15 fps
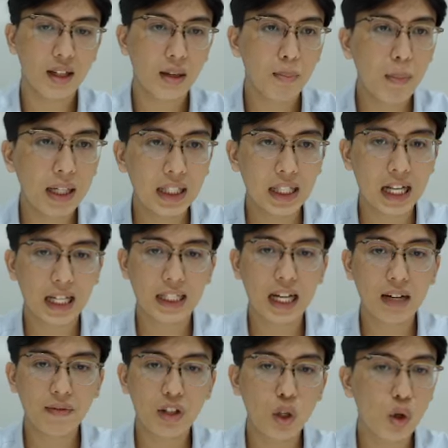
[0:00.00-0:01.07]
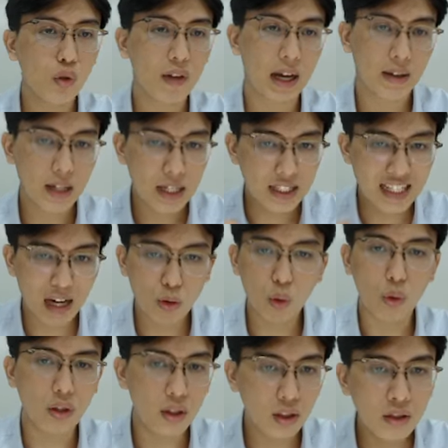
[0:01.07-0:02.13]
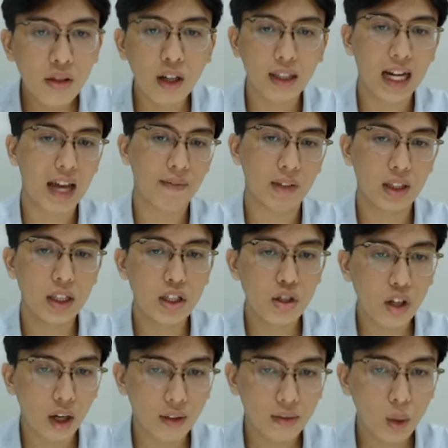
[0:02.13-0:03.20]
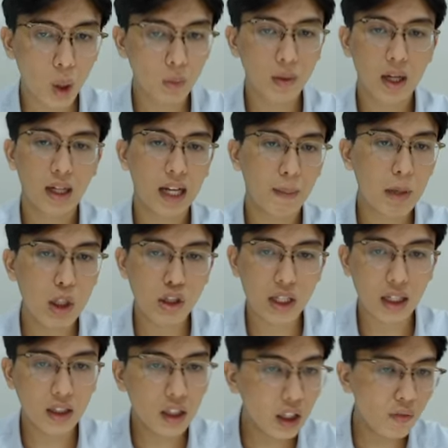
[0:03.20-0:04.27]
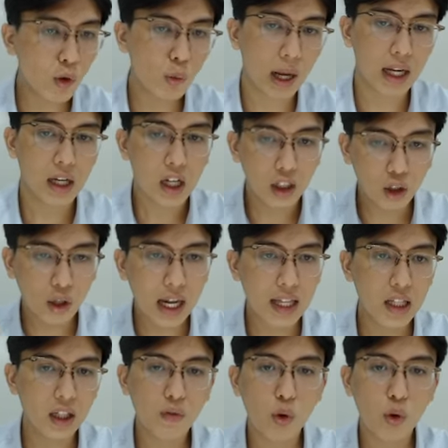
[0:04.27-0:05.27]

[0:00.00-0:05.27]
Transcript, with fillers: Minh thì lại đăng video và trao đổi ngược lại với thị trường đó Là Minh cho rằng những cái vùng này nó là những cái